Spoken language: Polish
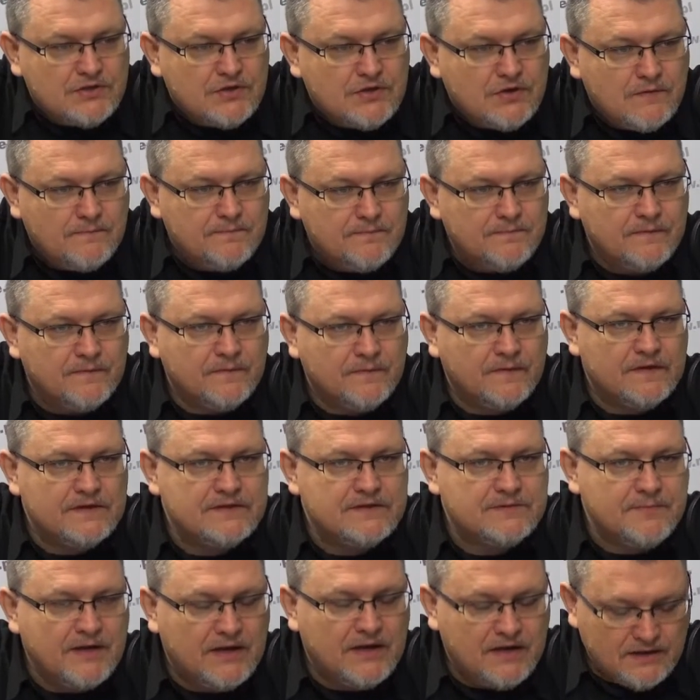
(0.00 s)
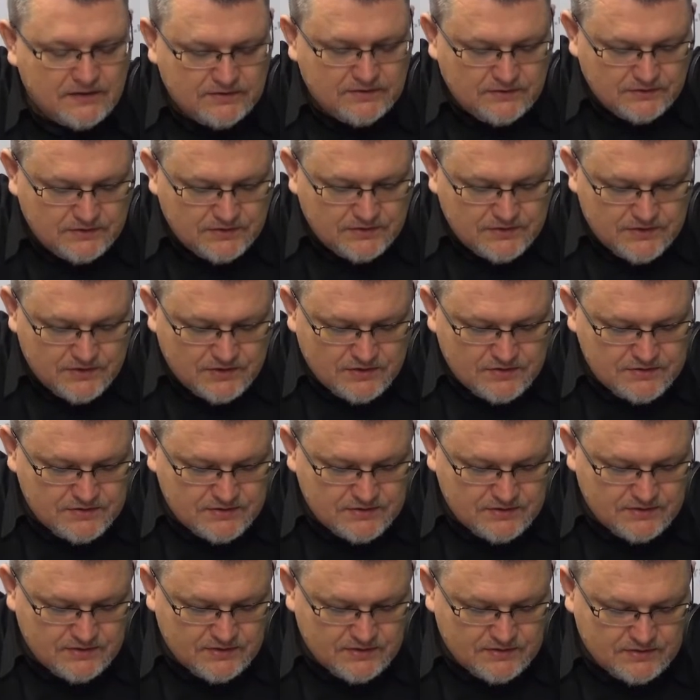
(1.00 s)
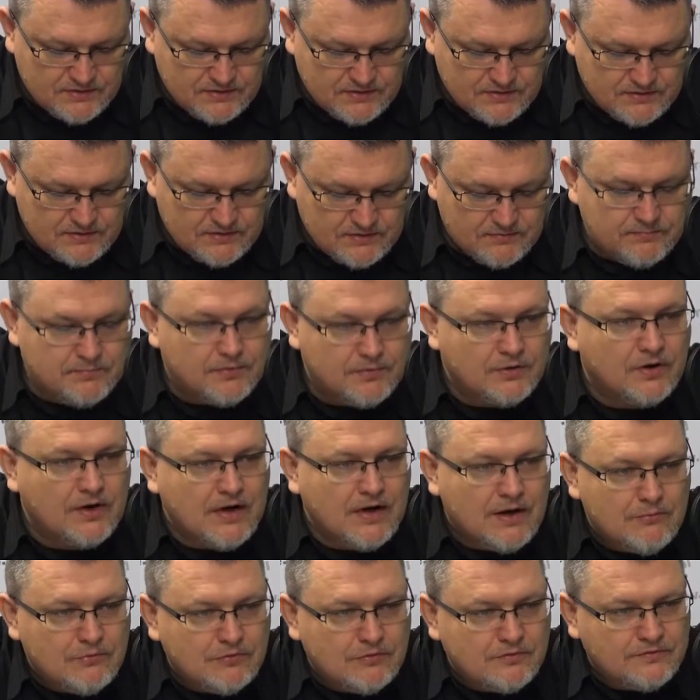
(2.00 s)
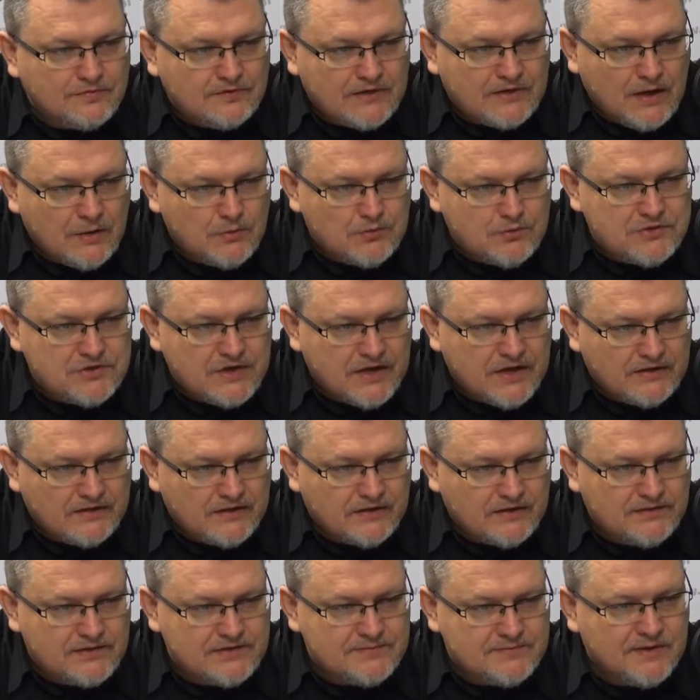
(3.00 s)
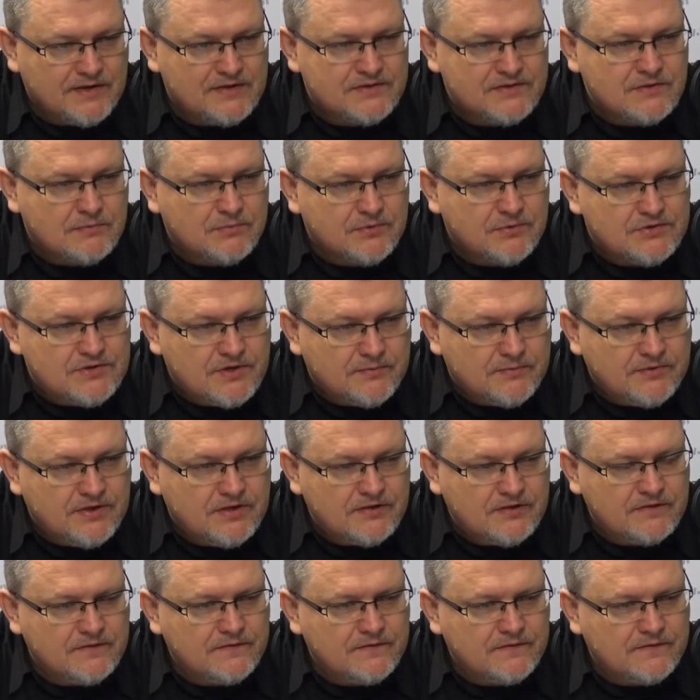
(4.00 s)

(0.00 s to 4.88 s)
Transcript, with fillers: o mm, zmianach dotyczących y, programów nauczania. Te zmiany są potrzebne?